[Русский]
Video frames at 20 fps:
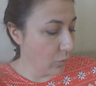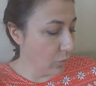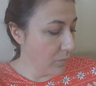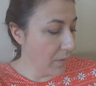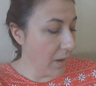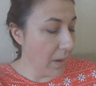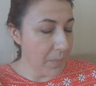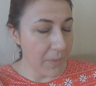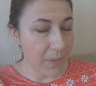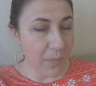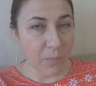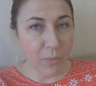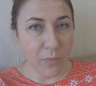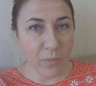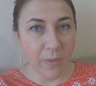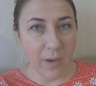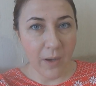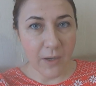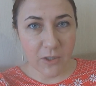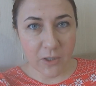У меня прям
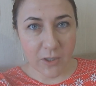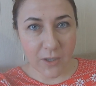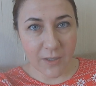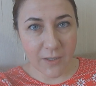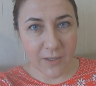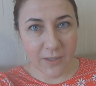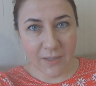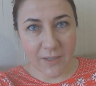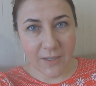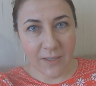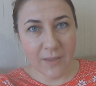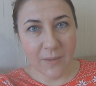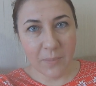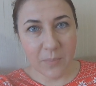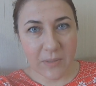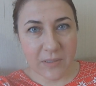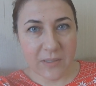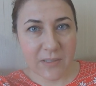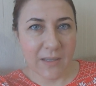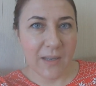бумажка, и на ней
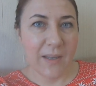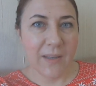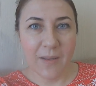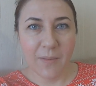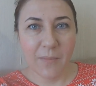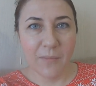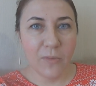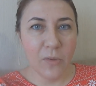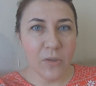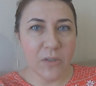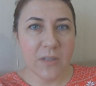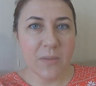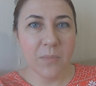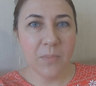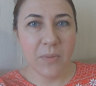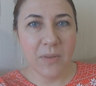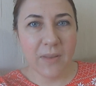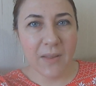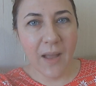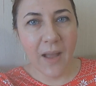написано там
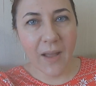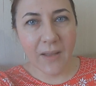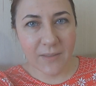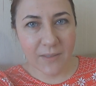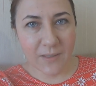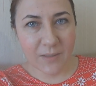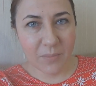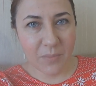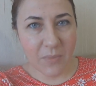8.15,